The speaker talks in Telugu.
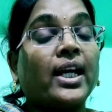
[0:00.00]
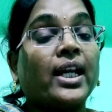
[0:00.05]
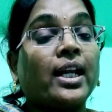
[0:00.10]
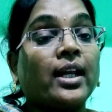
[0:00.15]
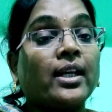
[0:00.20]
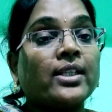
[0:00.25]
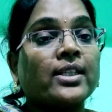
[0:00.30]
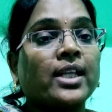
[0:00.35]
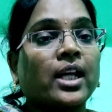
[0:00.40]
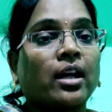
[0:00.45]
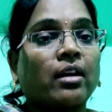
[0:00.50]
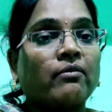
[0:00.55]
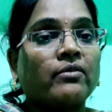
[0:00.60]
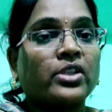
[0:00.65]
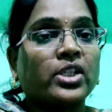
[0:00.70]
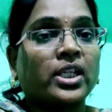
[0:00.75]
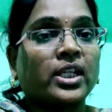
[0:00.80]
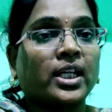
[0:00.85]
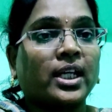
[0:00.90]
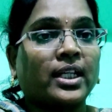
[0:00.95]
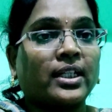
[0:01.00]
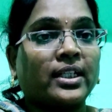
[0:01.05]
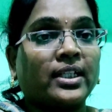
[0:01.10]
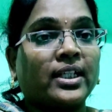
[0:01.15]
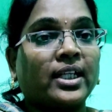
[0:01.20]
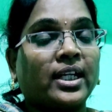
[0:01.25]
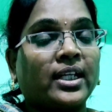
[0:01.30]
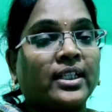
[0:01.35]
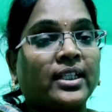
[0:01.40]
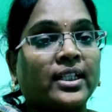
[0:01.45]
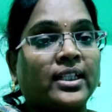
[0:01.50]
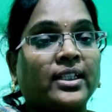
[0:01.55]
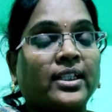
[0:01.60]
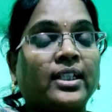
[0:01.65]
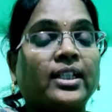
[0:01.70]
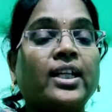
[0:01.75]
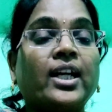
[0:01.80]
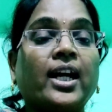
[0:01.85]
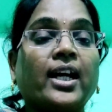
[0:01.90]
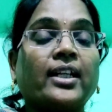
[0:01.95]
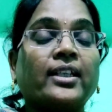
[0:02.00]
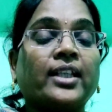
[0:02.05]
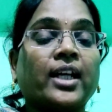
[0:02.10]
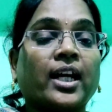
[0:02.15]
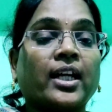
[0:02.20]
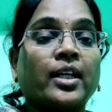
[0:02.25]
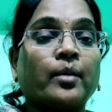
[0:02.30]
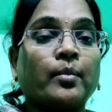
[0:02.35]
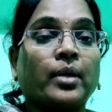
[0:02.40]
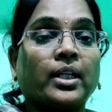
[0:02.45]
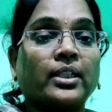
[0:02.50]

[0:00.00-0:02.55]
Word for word: ఎలా సాల్వ్ చేయాలి అనేది దారి